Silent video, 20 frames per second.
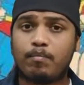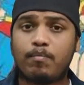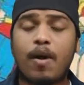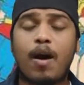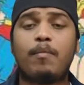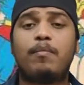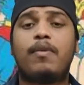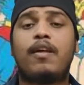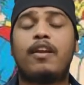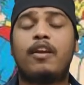
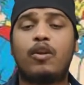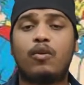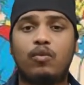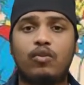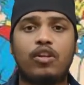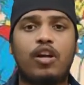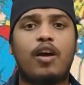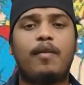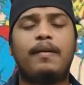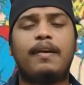పాపులారిటీ
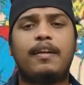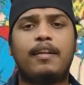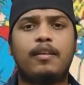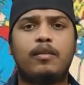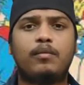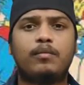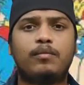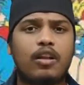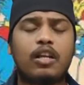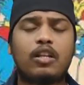ఉంది కాబట్టి
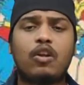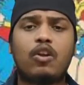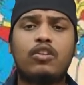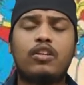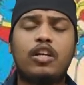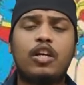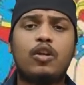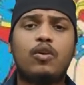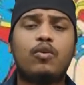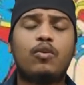ఆ
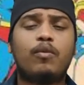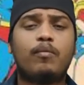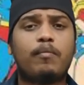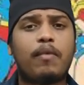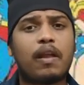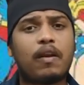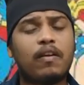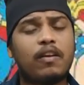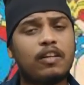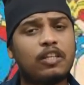తర్వాత నేను
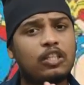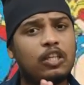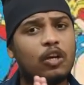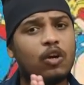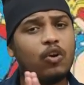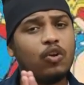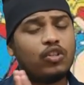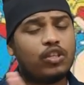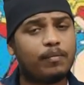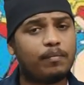మారల్
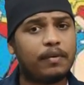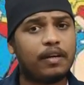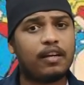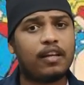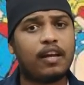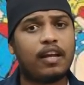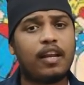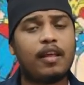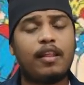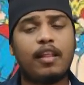హిస్టరీలో
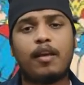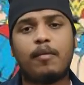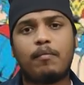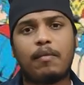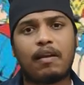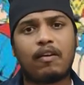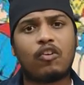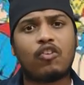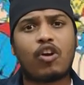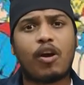చెప్పినట్టుగానే అదే
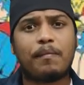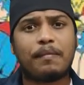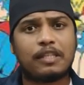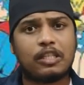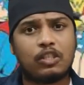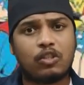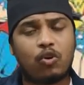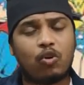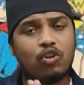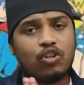మారల్
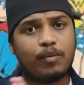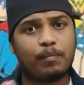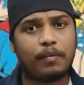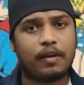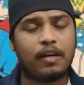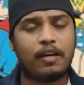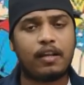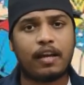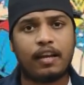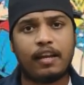కామిక్స్ హిస్టరీలో
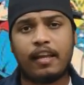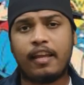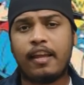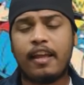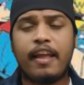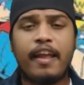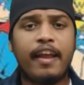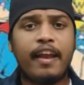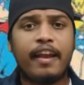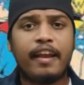చెప్పినట్టుగానే
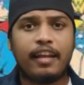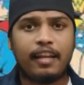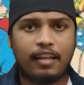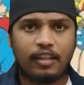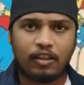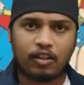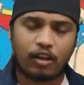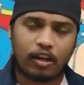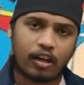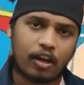
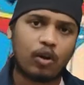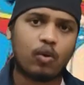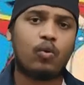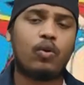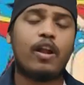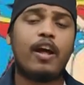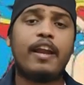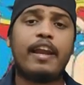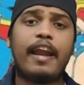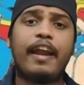ఇందు ఇక్కడ
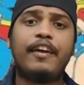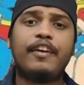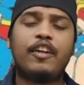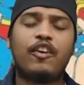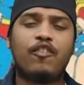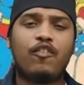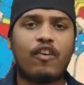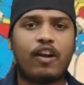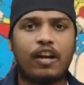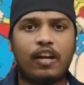కూడా
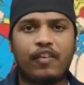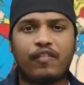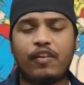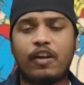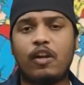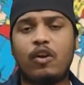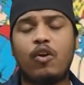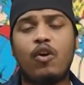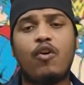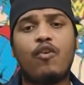నైన్టీన్ ఫార్టీ
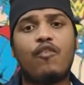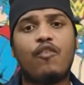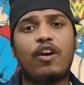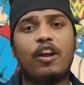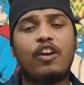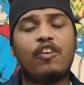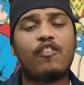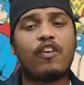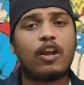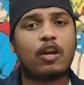ఫైవ్లో
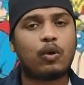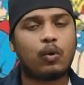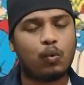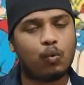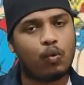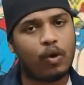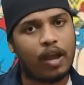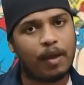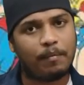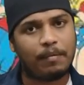వరల్డ్ వార్
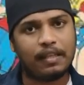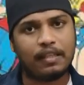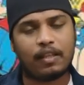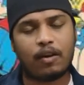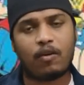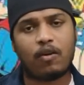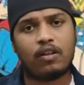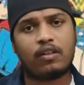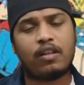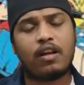టూ అయిపోయిన
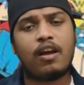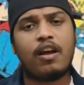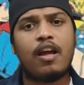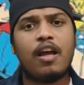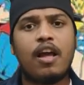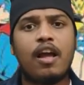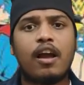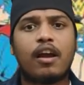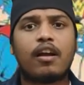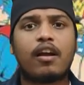తర్వాత
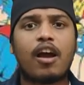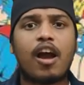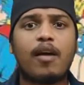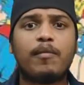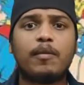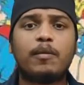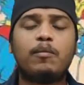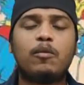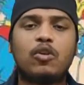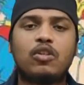
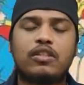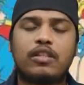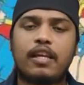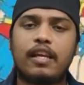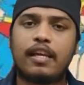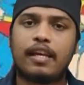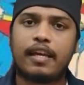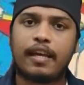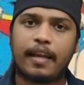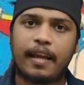కామిక్
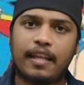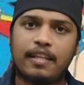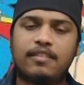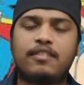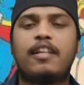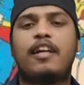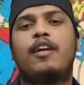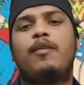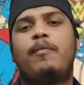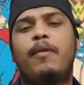బుక్స్కి క్రేజ్
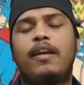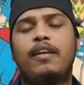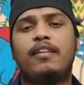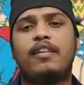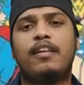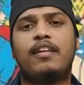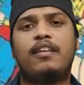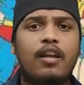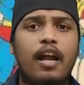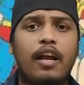
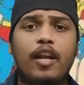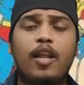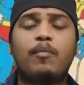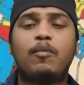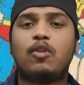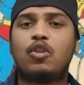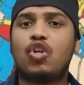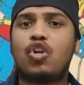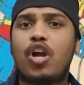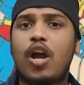తగ్గిపోయింది అంటే
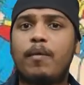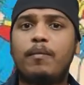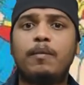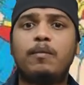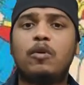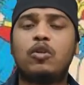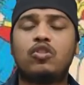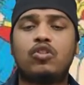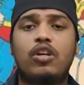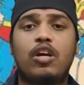మొత్తం
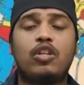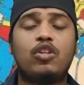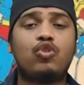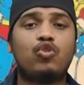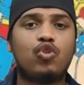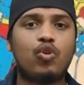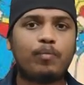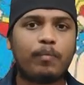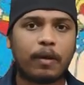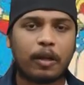కామిక్ బుక్స్ కాదు
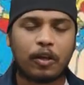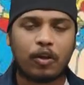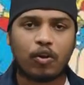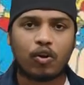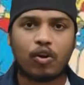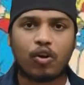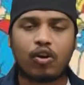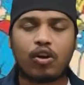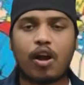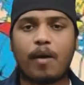సూపర్
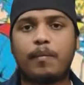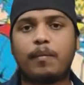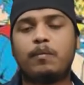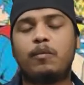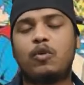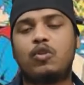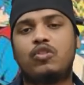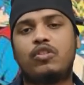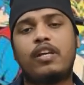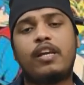హీరో కామిక్
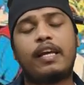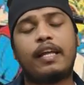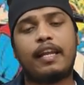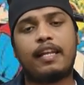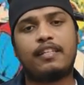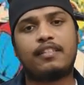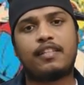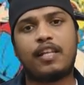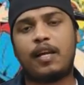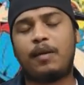బుక్స్కి
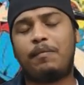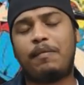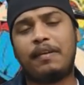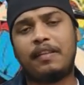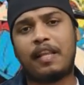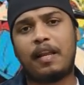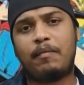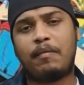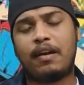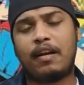క్రేజ్
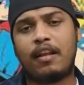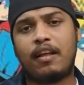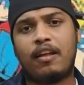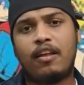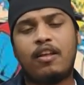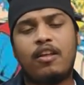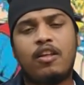తగ్గిపోయింది అనమాట